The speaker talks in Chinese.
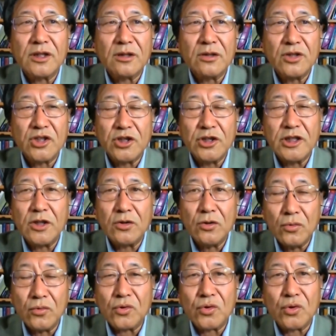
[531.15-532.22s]
的实际
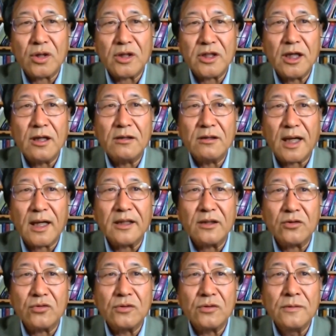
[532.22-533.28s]
动作敲打
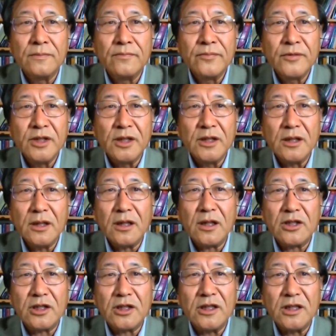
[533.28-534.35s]
印度，以遏
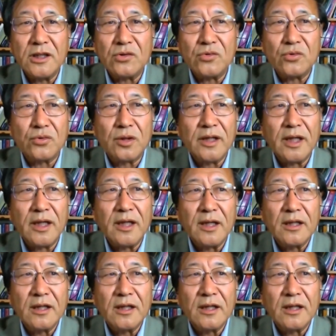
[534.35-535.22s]
制印度国内。